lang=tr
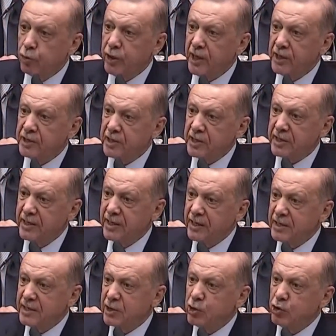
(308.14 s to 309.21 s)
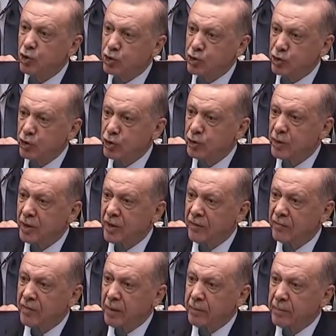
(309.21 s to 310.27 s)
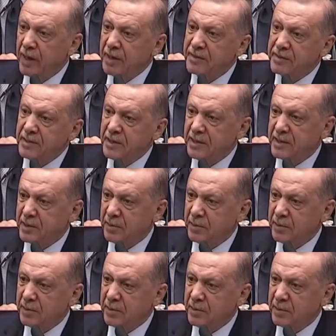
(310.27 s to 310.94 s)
Bu değişikliği işin özü ve mantığı